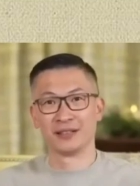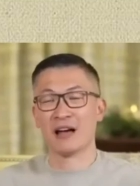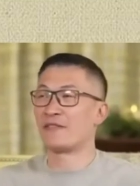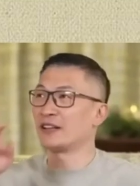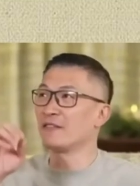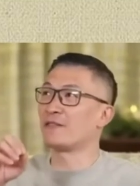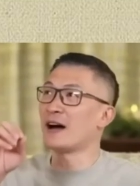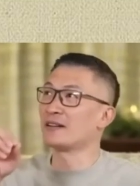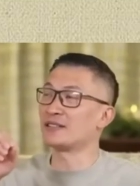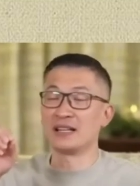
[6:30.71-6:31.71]
Everything
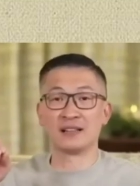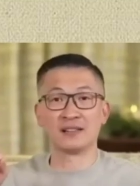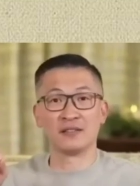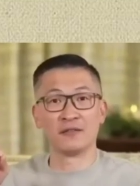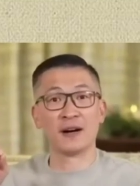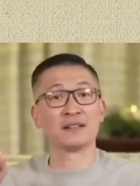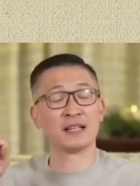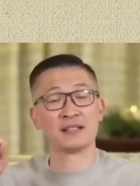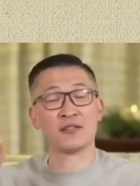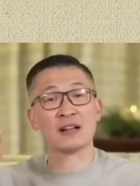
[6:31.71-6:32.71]
finds it finds
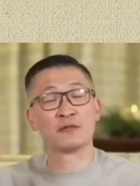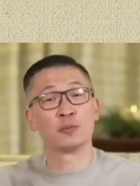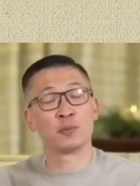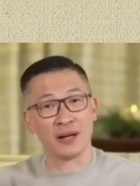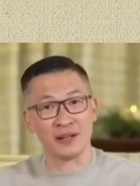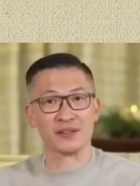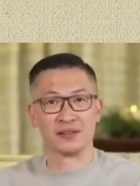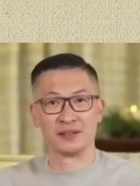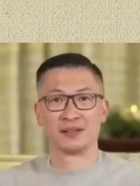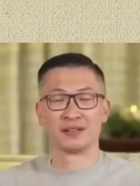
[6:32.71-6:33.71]
its rightful place.